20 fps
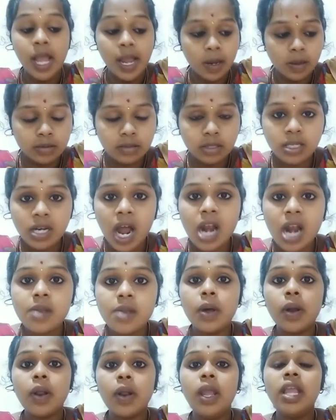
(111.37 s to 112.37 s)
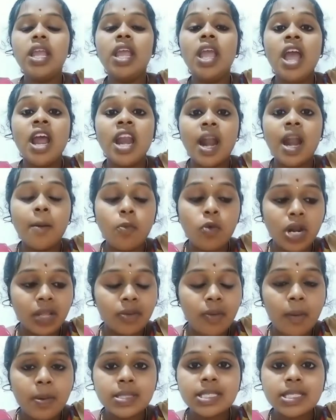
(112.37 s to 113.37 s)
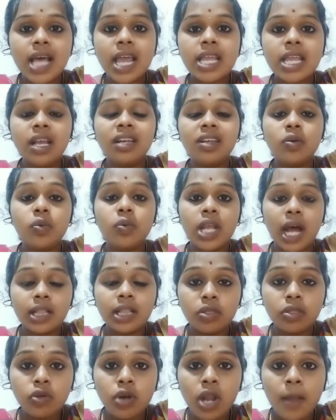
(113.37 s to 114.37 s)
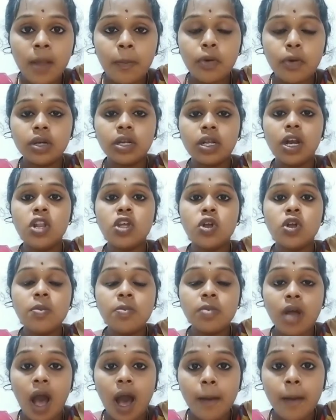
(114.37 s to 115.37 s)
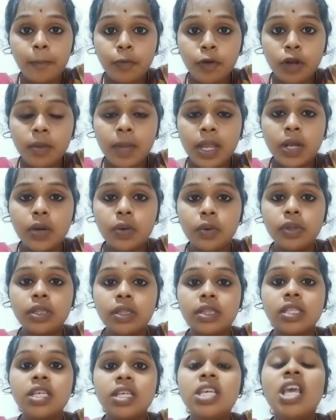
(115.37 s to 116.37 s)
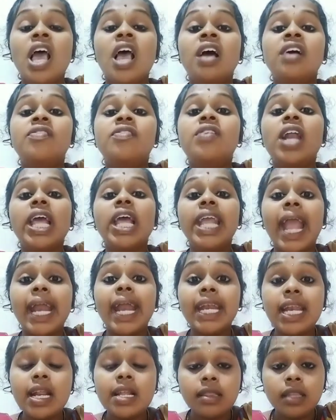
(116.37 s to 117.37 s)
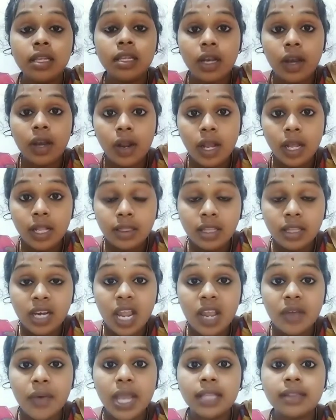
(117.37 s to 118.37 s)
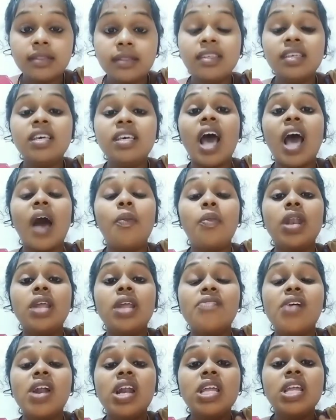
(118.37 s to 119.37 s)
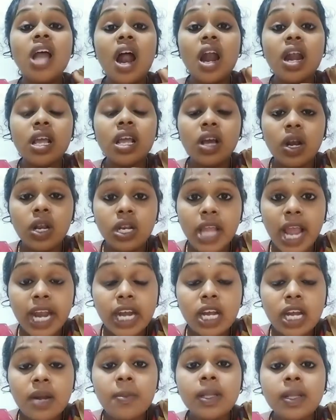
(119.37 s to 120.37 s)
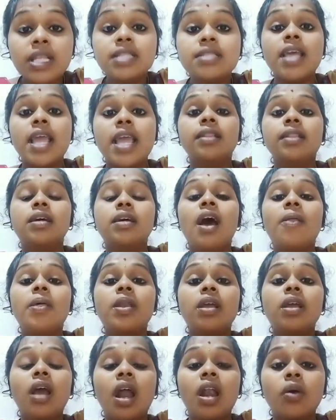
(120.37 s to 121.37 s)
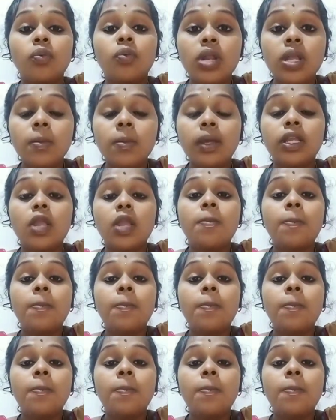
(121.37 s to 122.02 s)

இதுநாள் வரை நம்முடைய விவசாயிகளினுடைய அத்துணை பொருட்களுக்கும் காப்புரிமை கொடுத்து விலை ஏற்றத்தின் இறக்கத்தினை வைத்து அதனை வெளிநாடுகளில் ஏற்றுமதி செய்து அதற்கான உரிமையையும்